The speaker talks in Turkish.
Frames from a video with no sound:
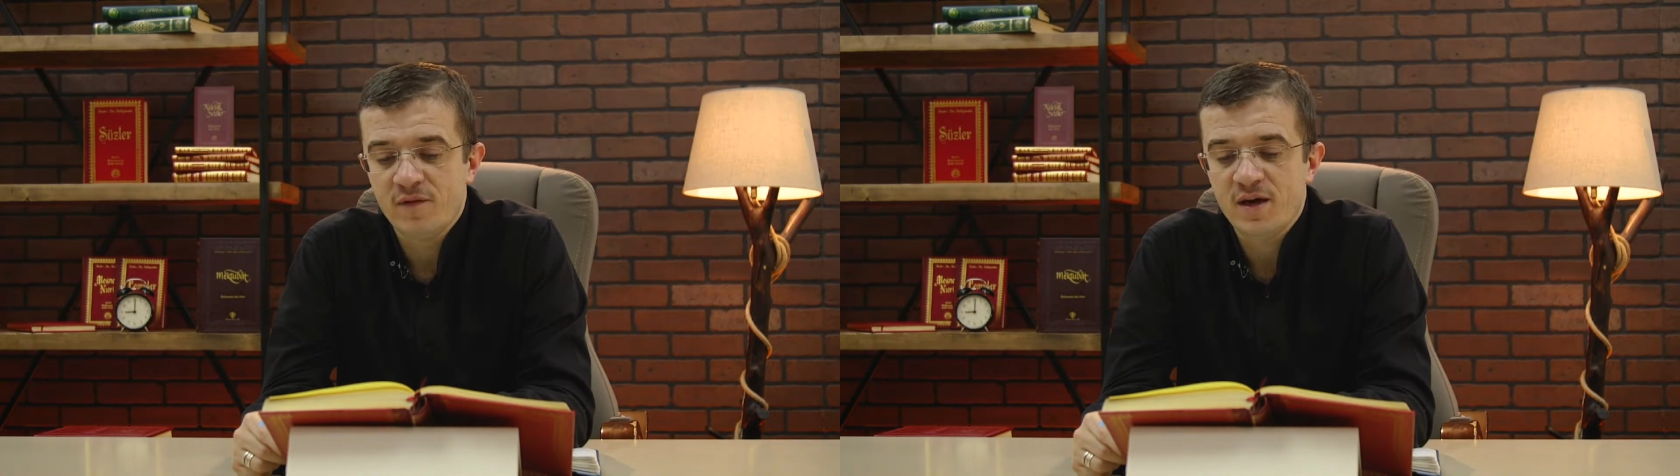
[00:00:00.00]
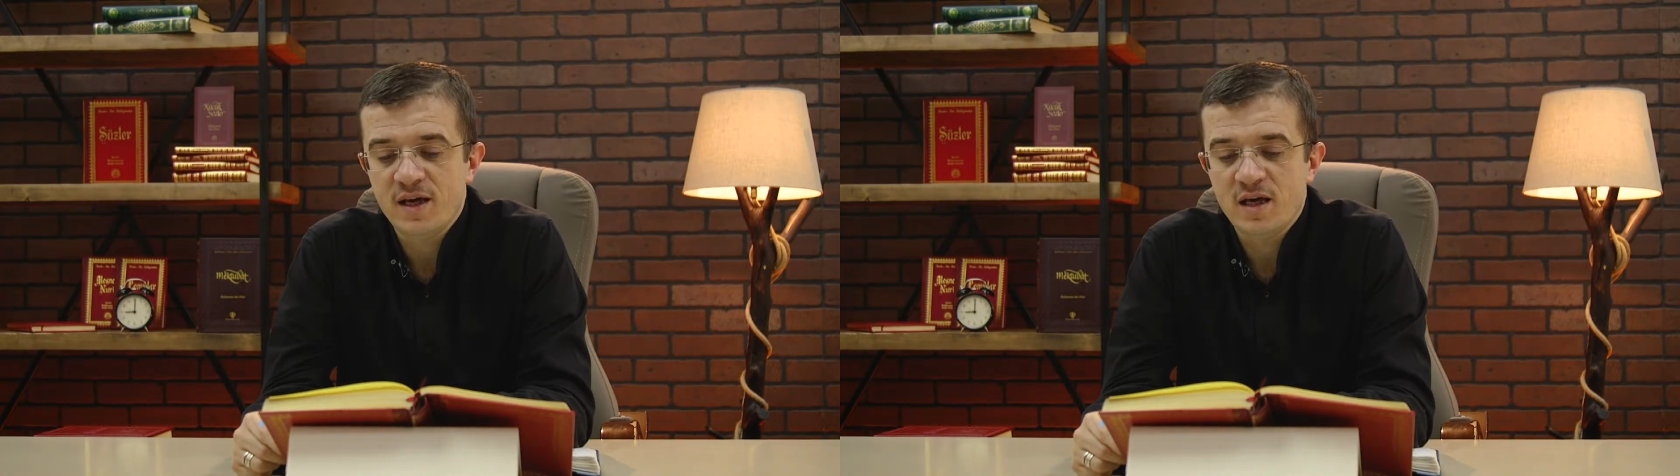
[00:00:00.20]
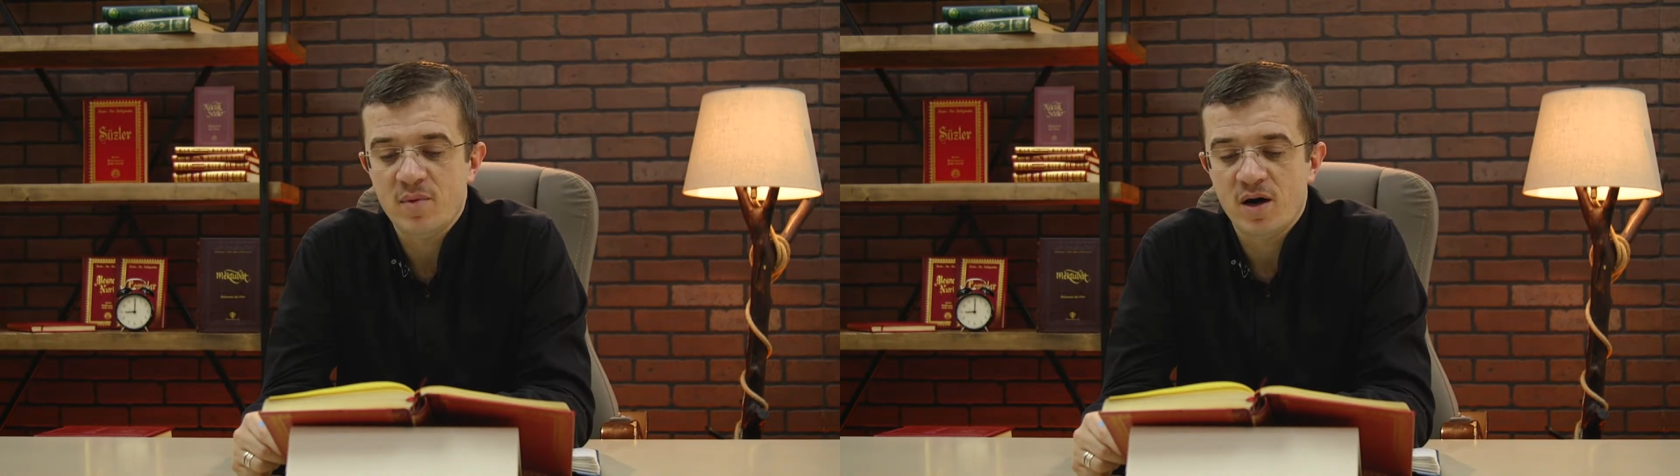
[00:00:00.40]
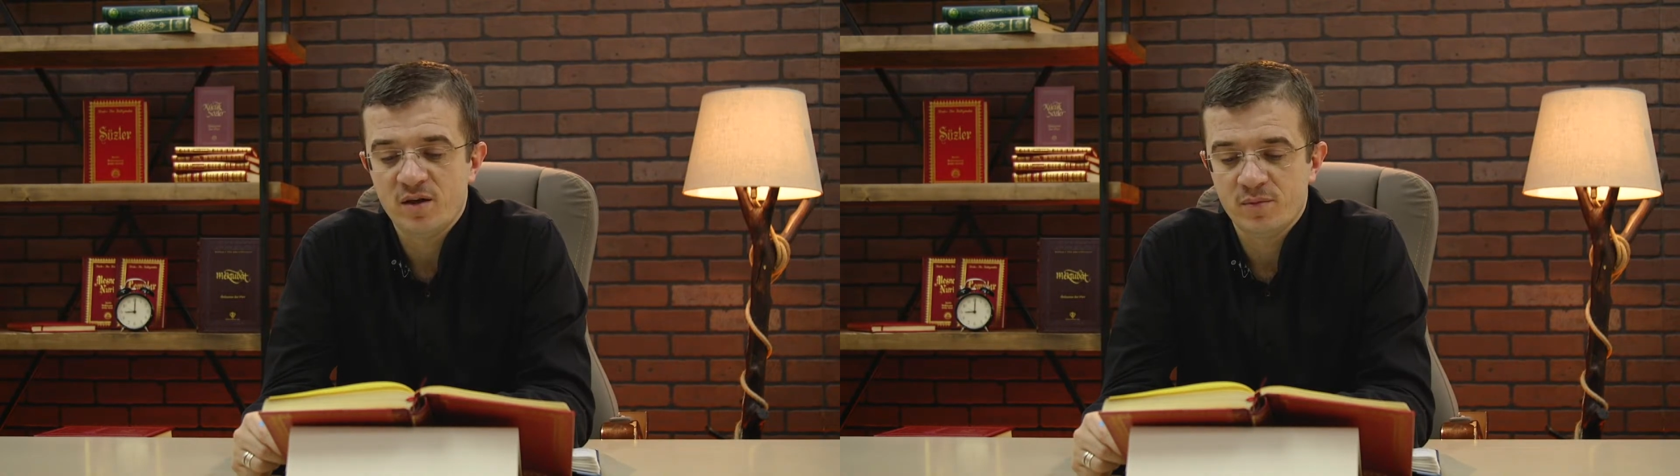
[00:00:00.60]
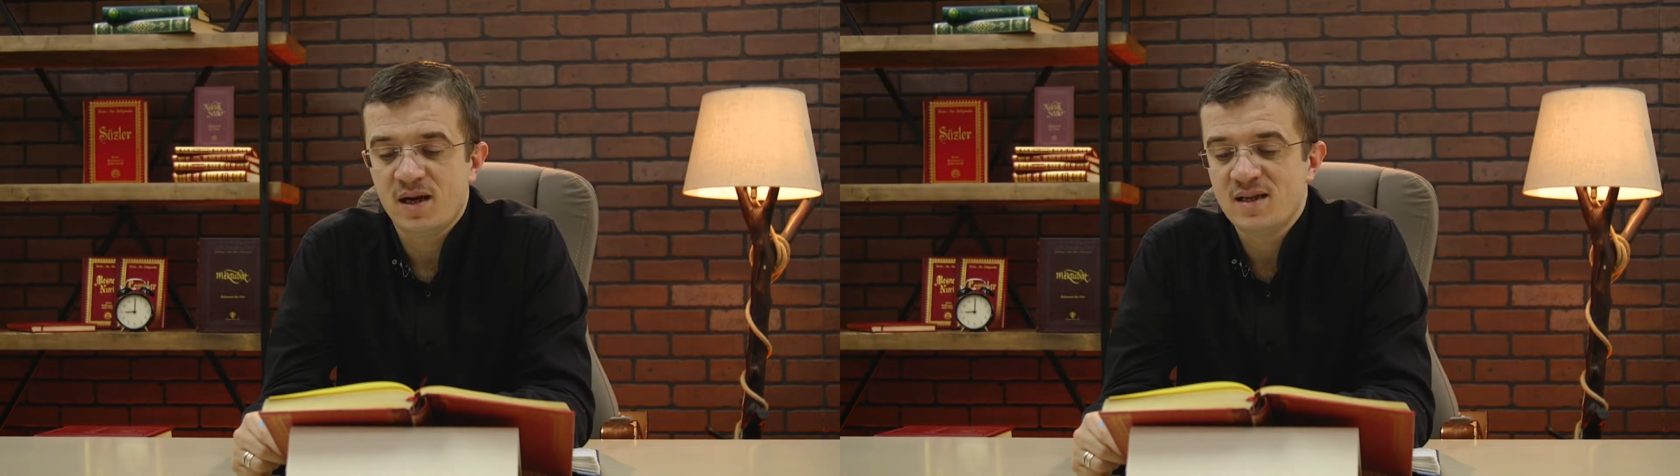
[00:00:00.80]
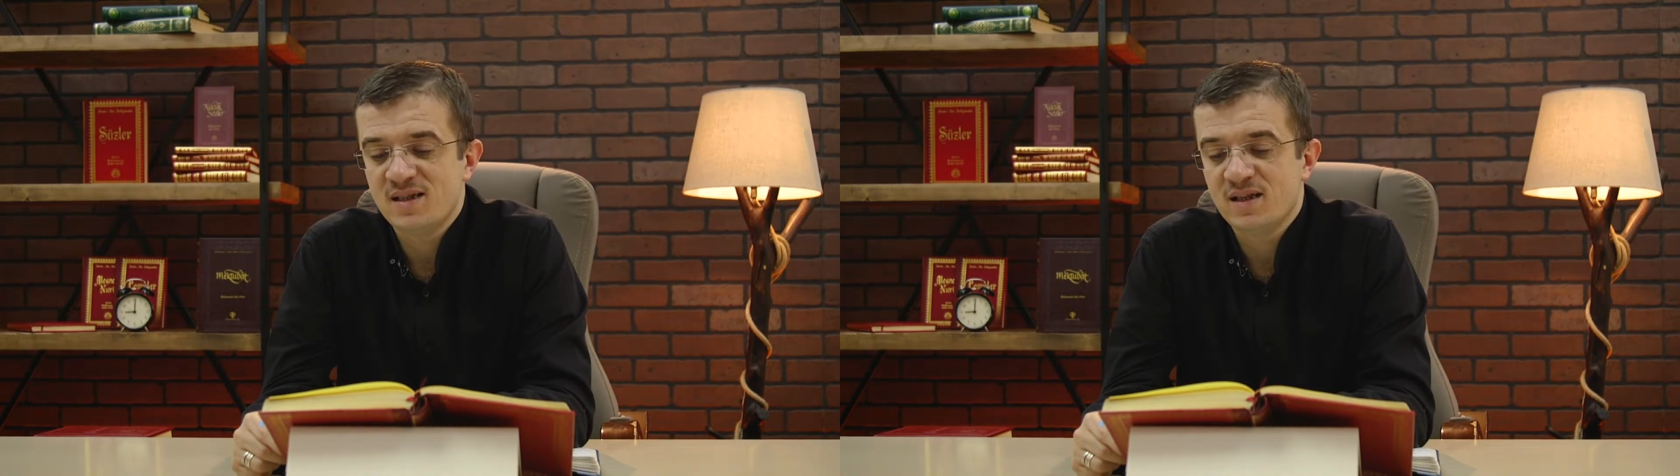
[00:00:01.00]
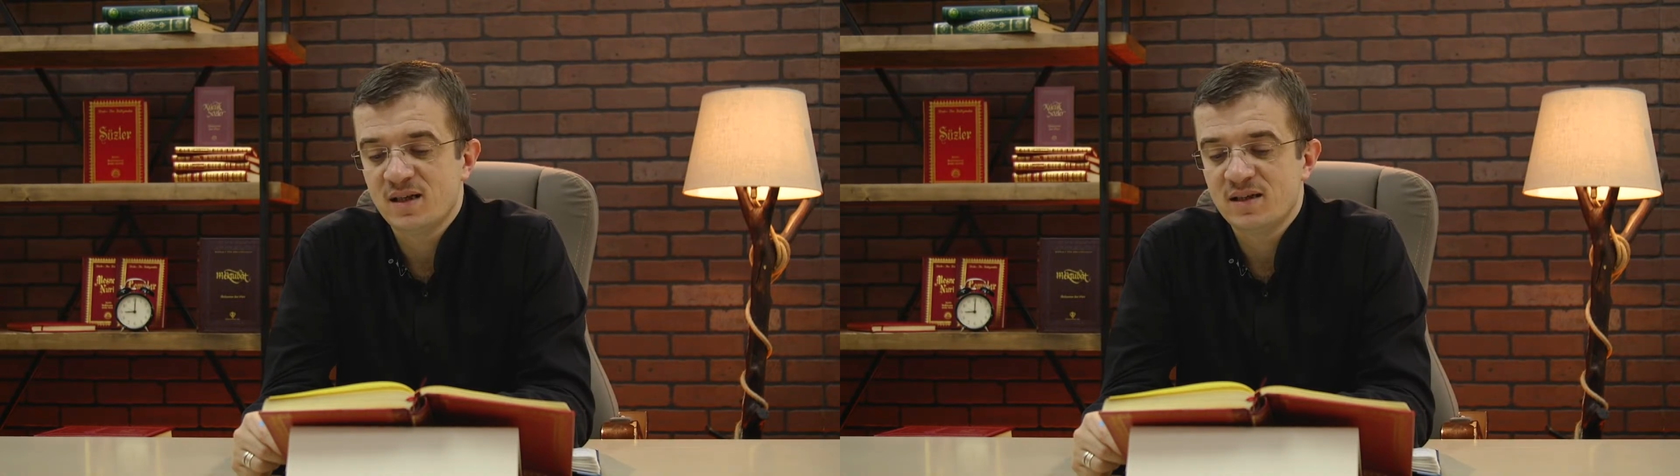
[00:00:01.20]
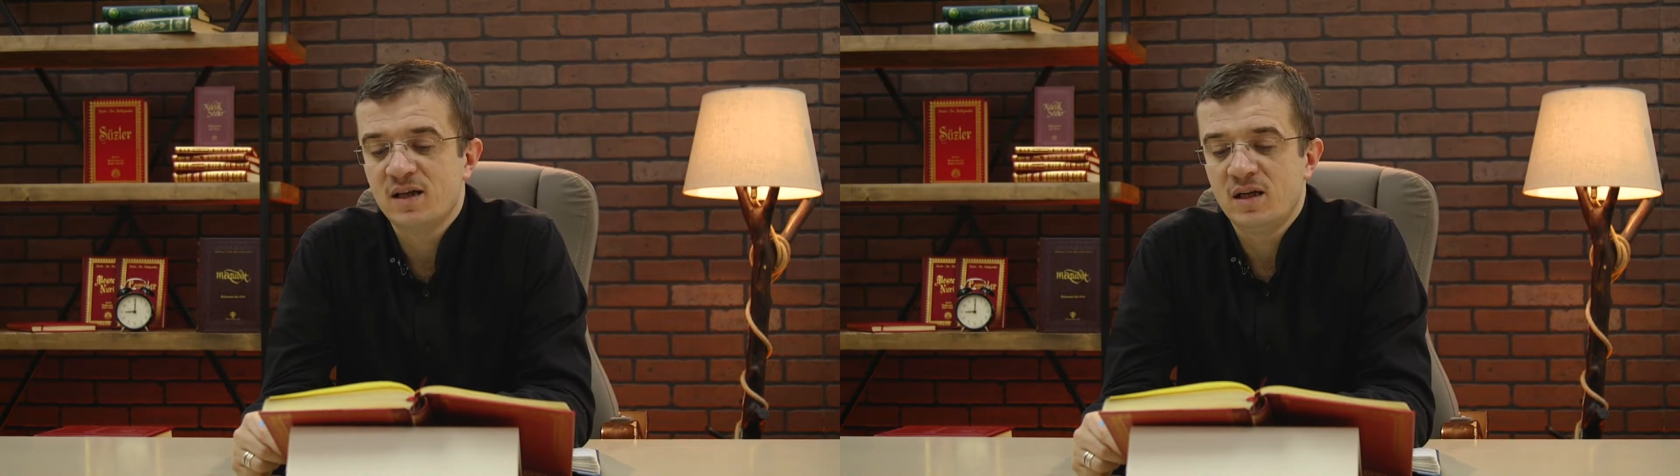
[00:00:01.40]
ve imanım tasdik
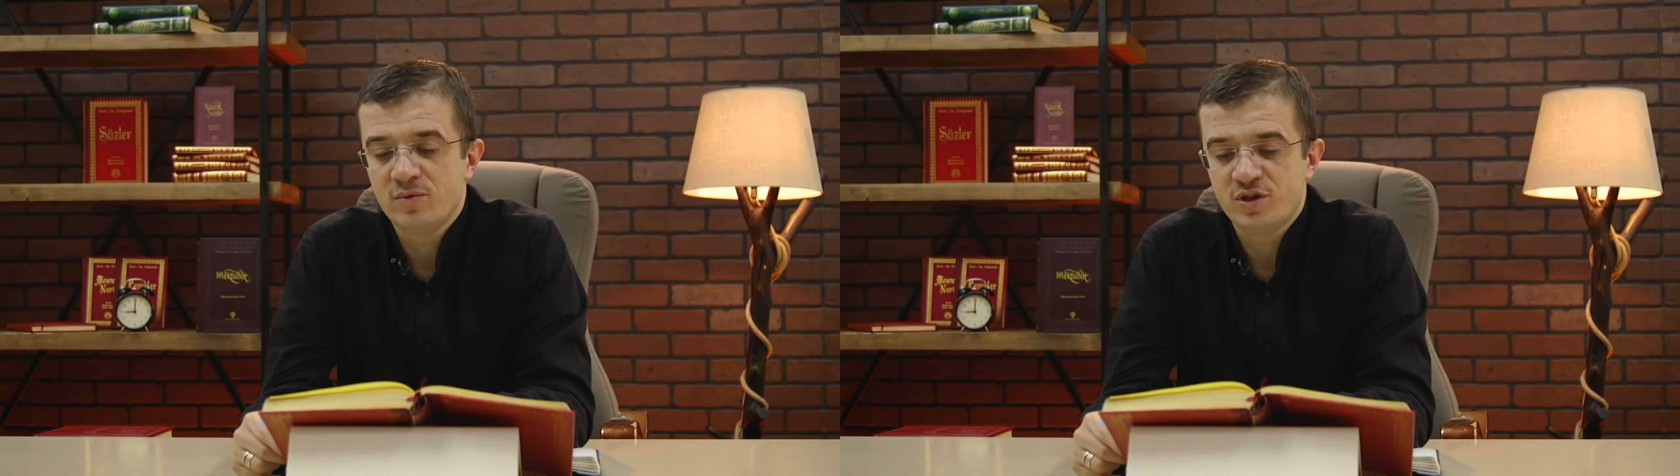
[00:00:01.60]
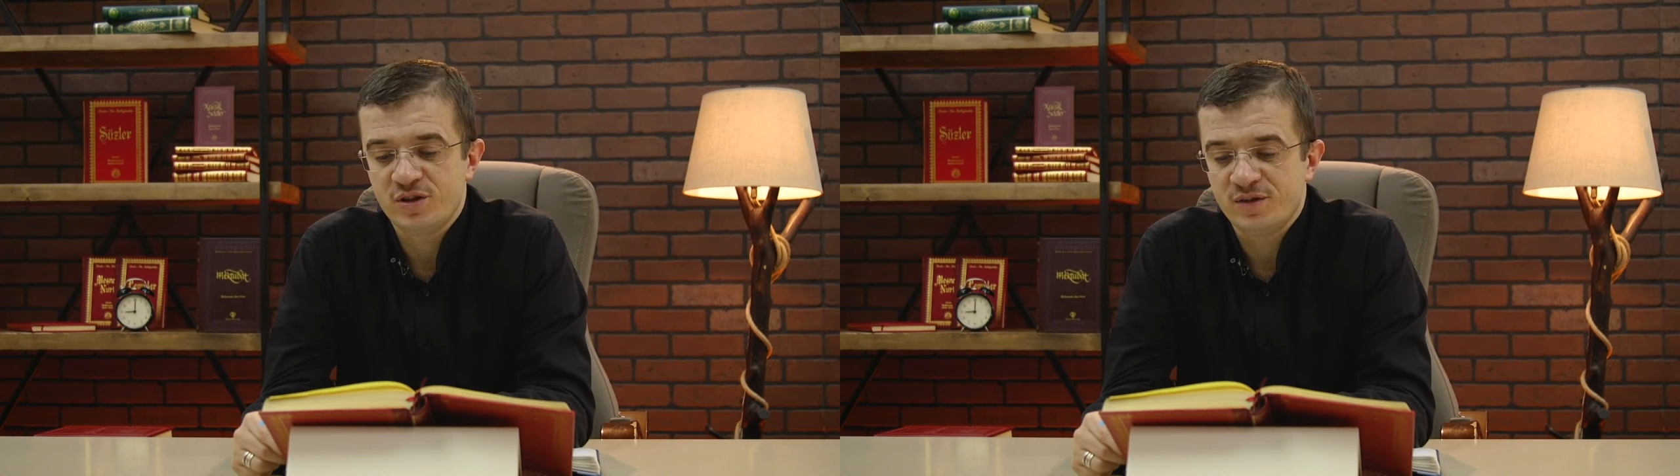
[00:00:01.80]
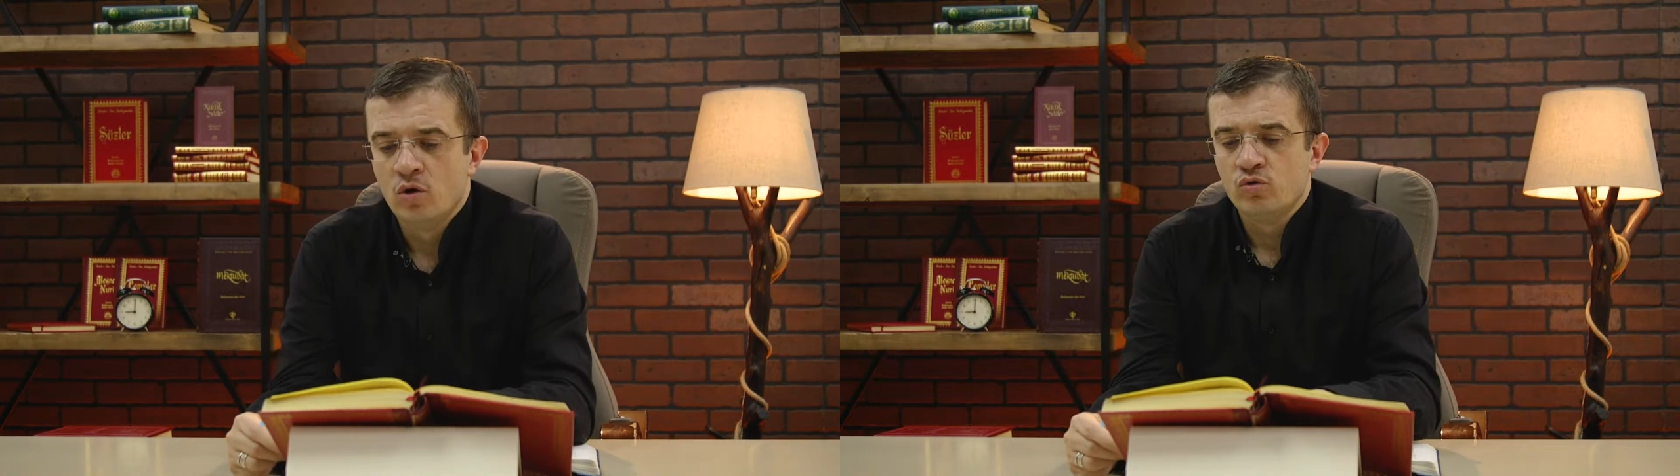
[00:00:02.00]
altını almıştır